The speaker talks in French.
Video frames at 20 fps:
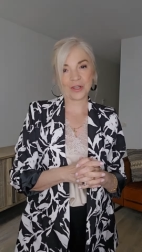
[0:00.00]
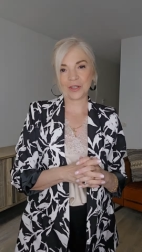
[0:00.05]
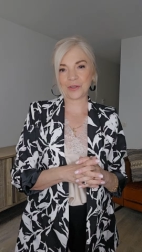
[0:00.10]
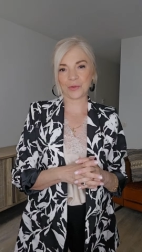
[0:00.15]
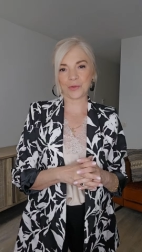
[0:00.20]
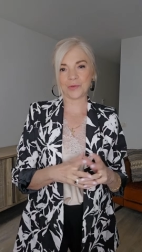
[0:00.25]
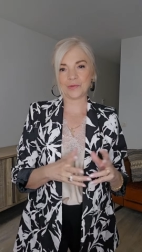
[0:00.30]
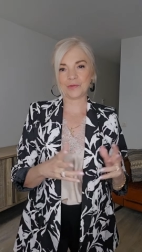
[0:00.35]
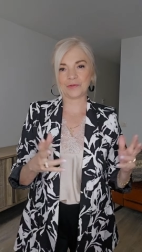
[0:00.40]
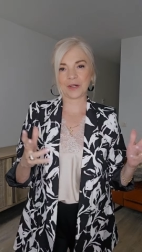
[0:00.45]
les
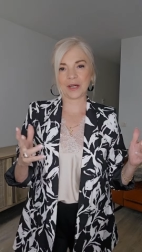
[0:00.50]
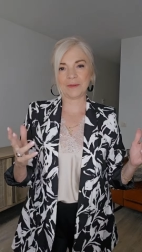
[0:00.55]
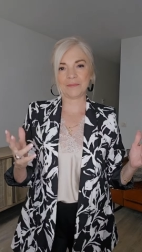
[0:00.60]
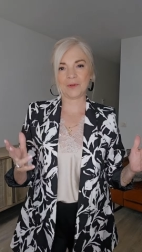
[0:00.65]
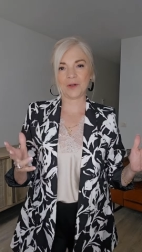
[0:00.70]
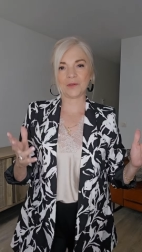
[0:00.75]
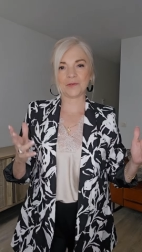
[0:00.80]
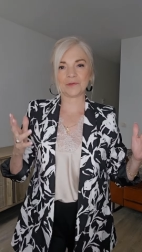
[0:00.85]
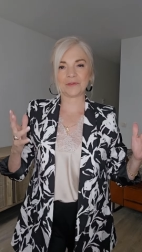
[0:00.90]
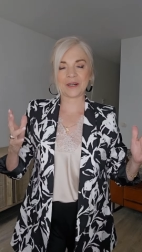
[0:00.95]
trouve
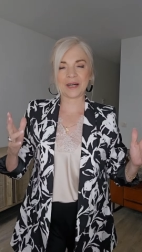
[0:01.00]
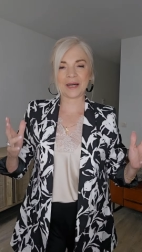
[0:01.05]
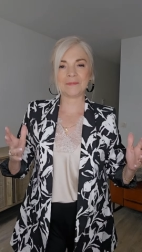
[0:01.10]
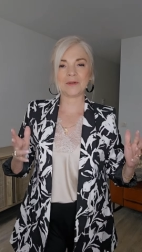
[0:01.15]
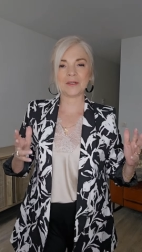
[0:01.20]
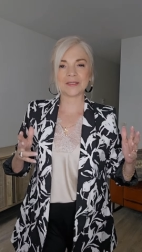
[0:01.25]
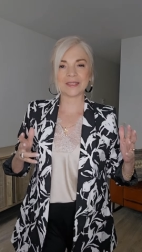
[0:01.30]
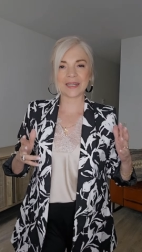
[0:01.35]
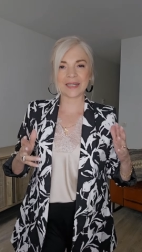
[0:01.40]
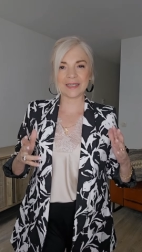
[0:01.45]
vraiment,
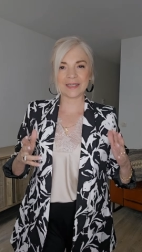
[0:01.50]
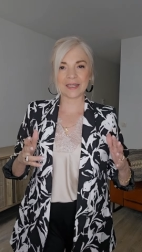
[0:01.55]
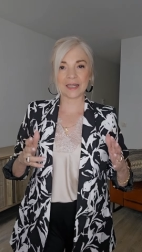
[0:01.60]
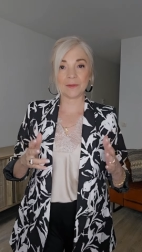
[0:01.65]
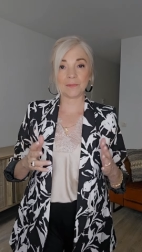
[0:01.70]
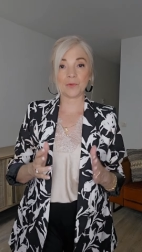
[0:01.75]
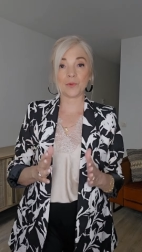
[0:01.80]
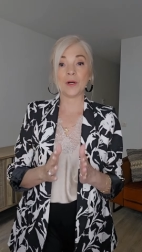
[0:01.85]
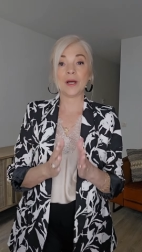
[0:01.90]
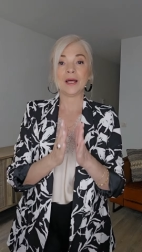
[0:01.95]
vraiment très très
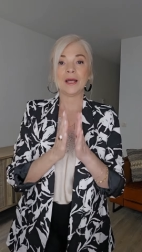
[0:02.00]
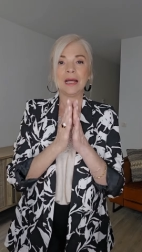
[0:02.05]
beaux.